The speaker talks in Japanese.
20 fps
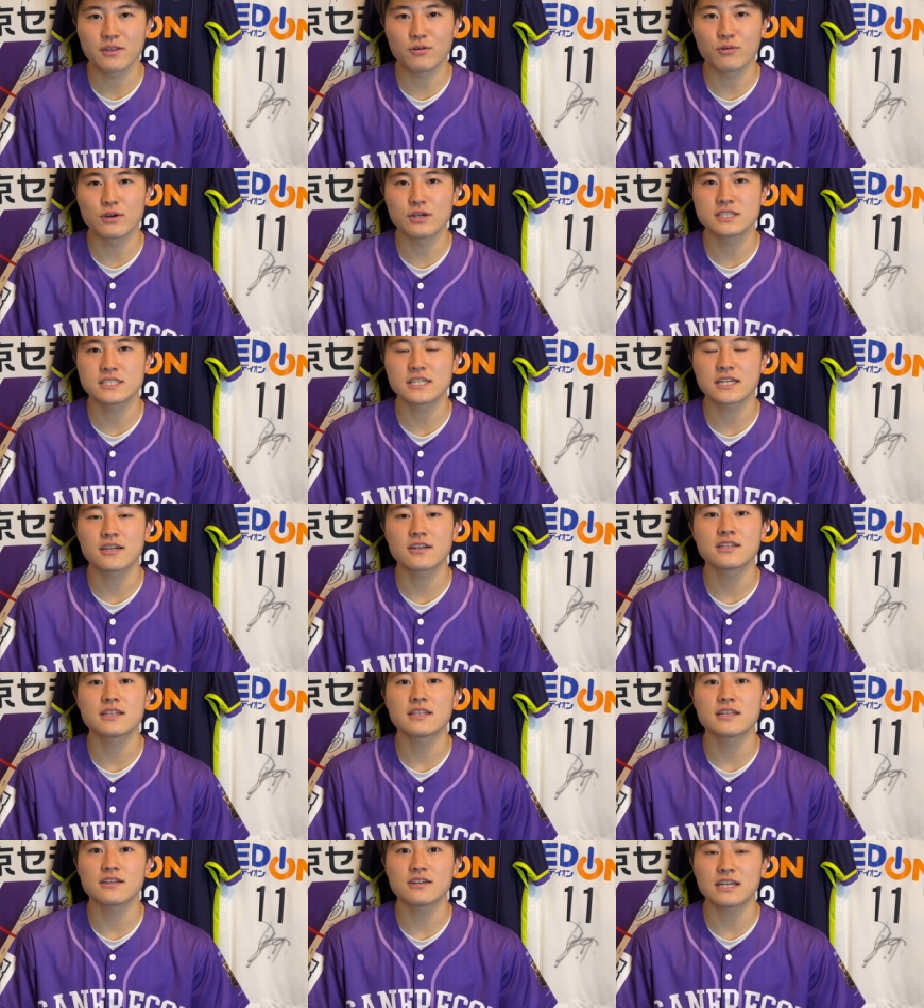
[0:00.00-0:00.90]
応援してく
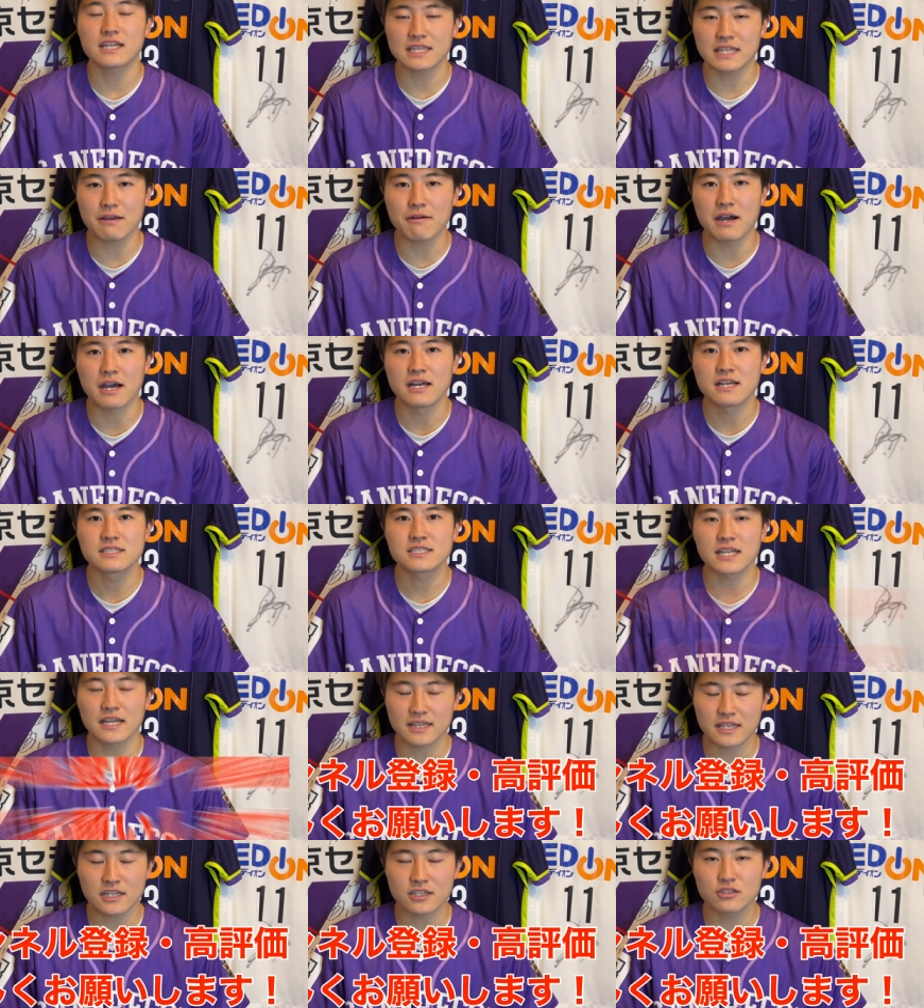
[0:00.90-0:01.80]
れてる方は
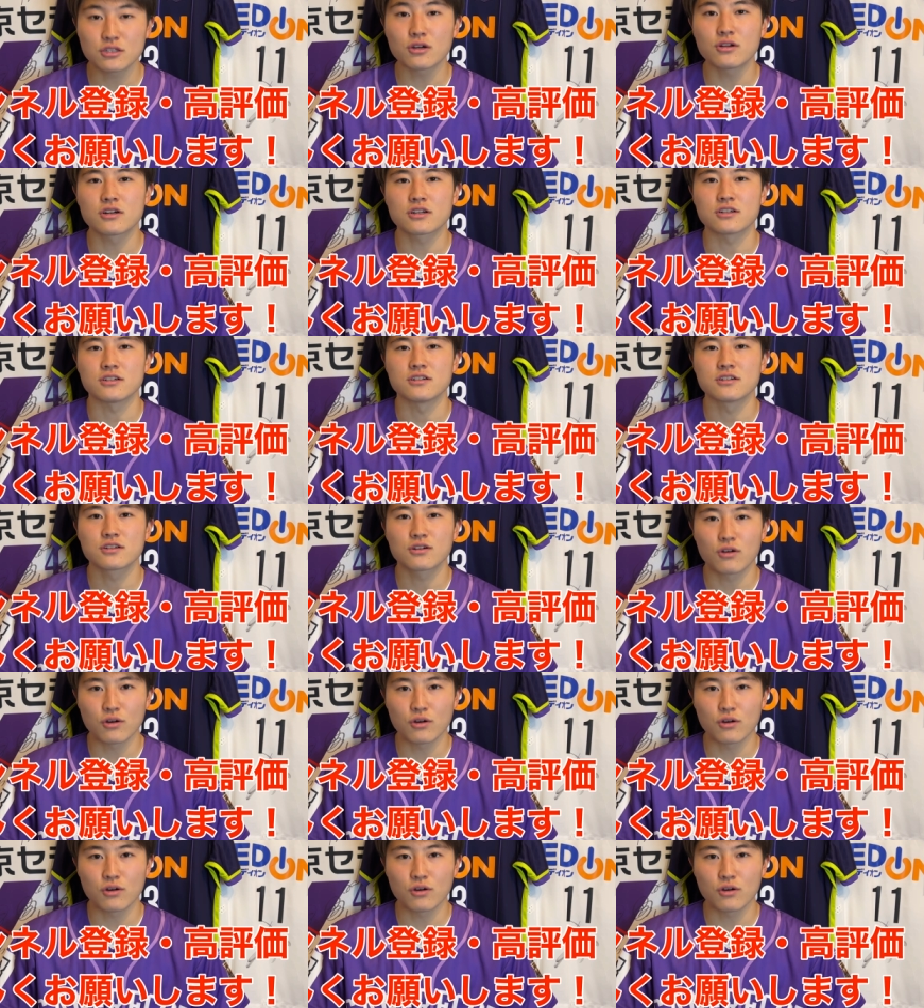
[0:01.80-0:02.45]
チャンネル登録、